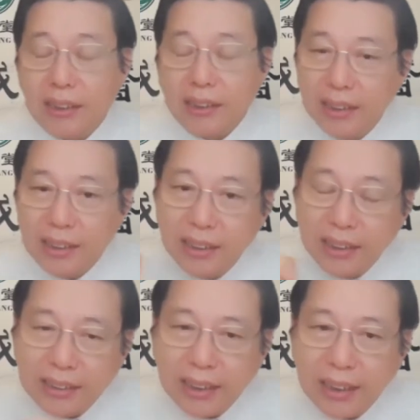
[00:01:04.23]
你也
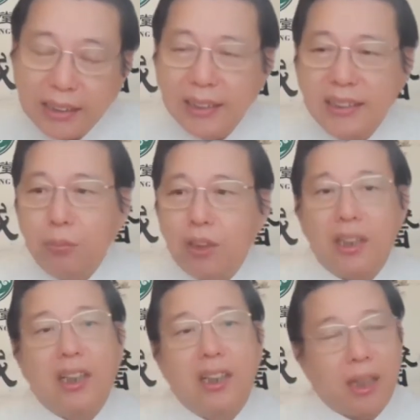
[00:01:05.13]
可以在深筋
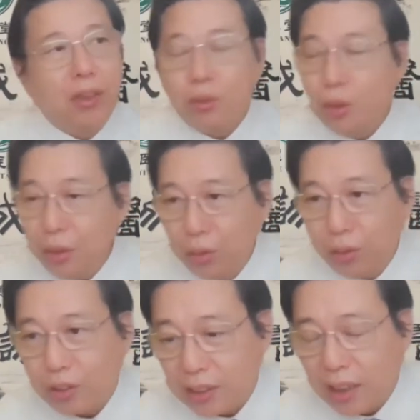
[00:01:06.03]
膜。那个咱们薛立
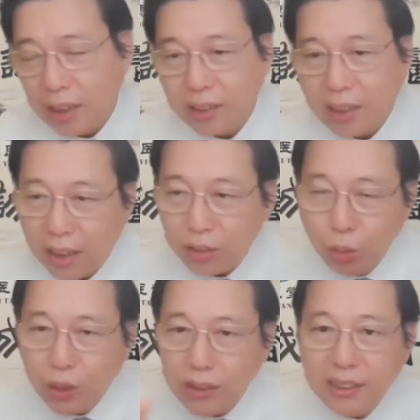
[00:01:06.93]
功老师啊，他
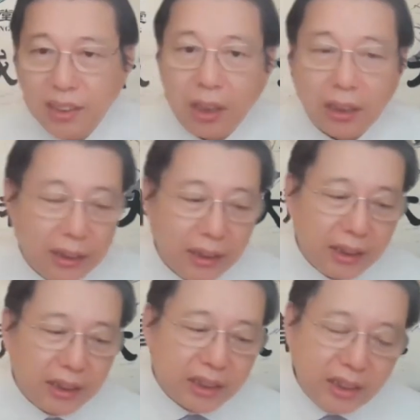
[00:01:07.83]
中国经济学，
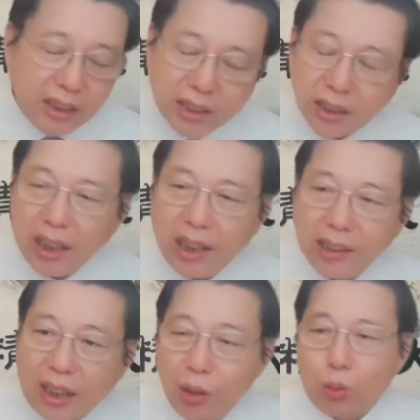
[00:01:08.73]
其实
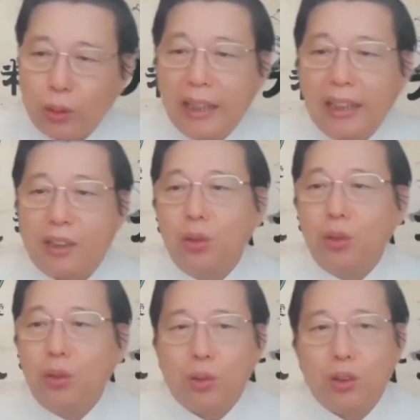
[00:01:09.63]
呢，咱们古代
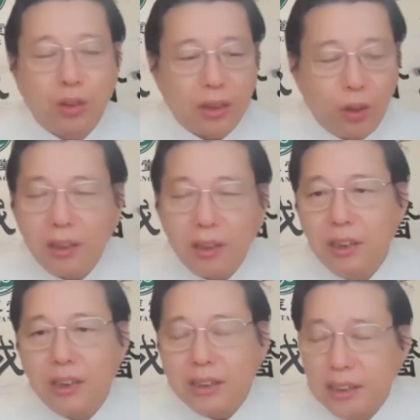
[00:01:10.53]
都有，就是关
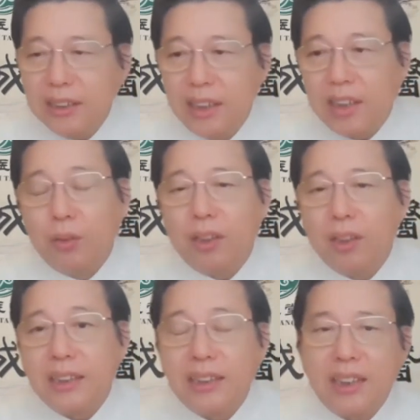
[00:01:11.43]
于经筋理
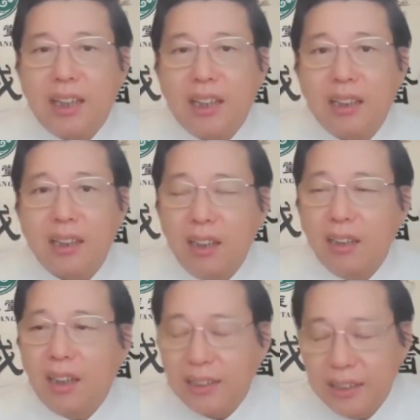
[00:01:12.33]
论。现在呢，
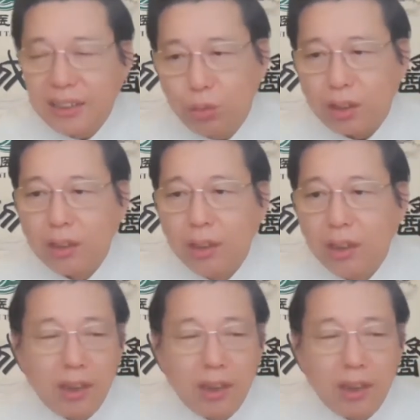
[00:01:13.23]
刚刚引起重视，